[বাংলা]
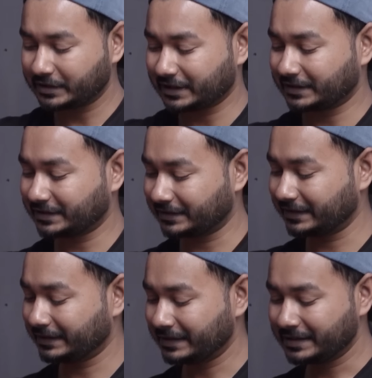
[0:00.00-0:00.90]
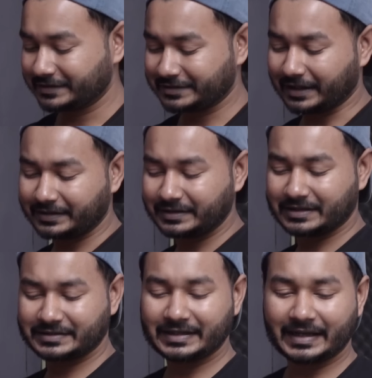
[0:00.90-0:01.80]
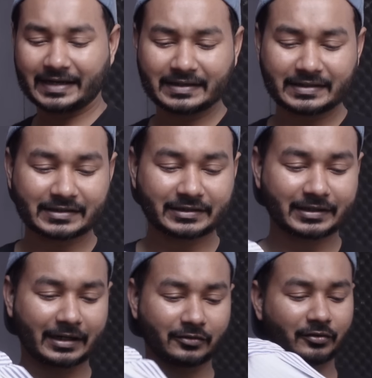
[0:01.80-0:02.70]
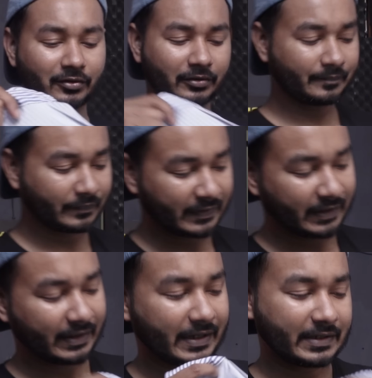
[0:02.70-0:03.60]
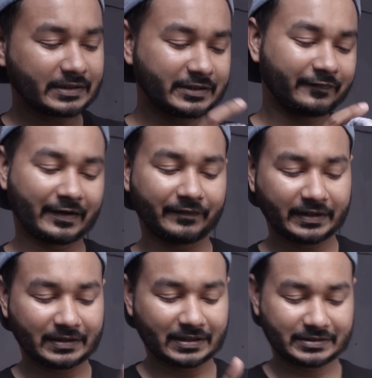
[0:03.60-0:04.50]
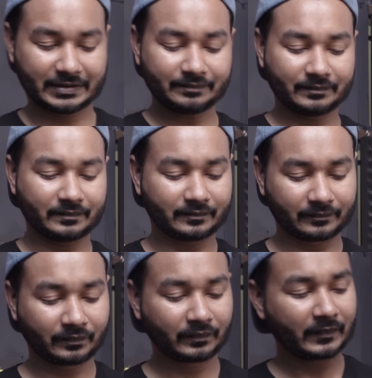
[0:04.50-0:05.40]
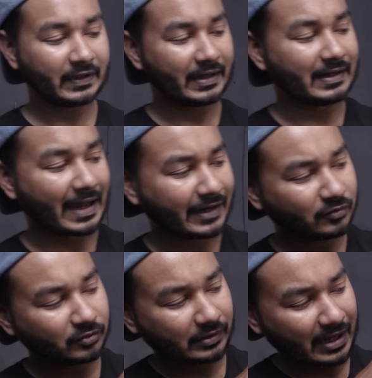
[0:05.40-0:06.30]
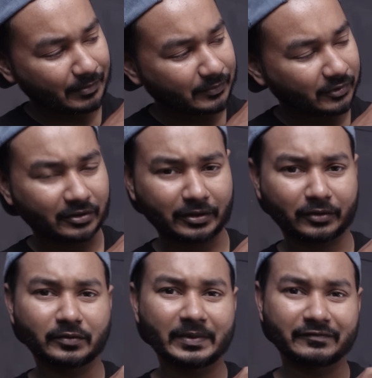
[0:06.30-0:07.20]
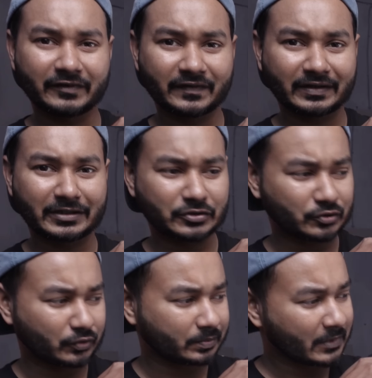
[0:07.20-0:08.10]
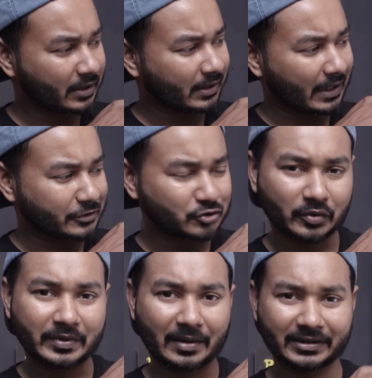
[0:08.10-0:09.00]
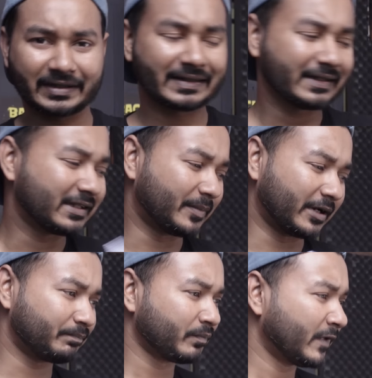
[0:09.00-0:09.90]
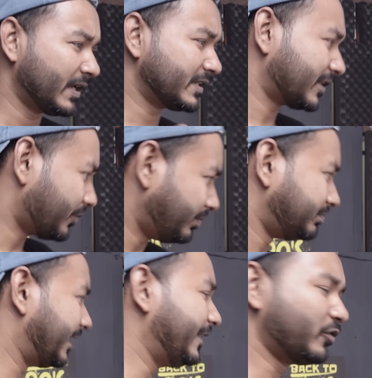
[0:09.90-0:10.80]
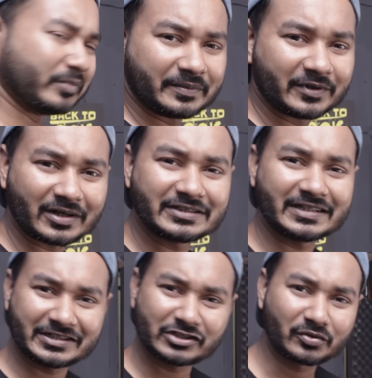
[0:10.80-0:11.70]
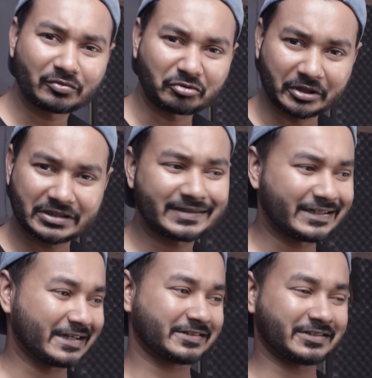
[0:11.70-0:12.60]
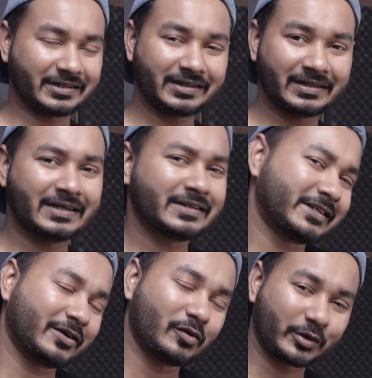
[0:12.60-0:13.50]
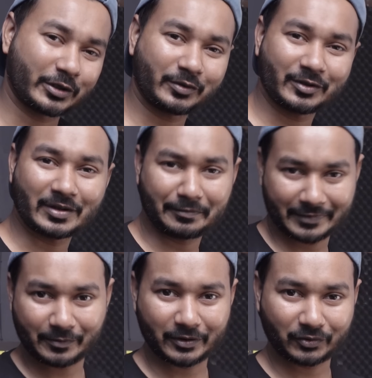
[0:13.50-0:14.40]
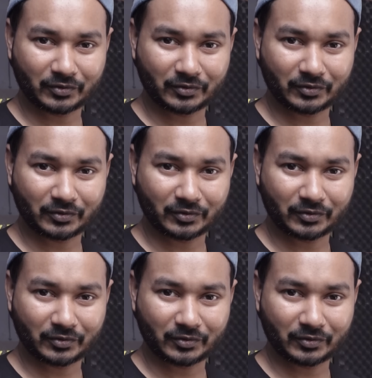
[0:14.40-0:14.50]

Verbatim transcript: এর সাথে সাথে শার্ট নিয়ে আসছি এটা নিয়ে আসার কারণ হলো এটার যে ফ্যাব্রিকটা আছে এই লাইনগুলো আমার মনে হয় খুব ইন্টারেস্টিং কিছু ছবি আমাদেরকে দিতে পারে এছাড়াও এই রুমের ভিতরে যে জিনিসগুলো রয়েছে টেক্সচার সেগুলোকেও কিন্তু আমি ব্যবহার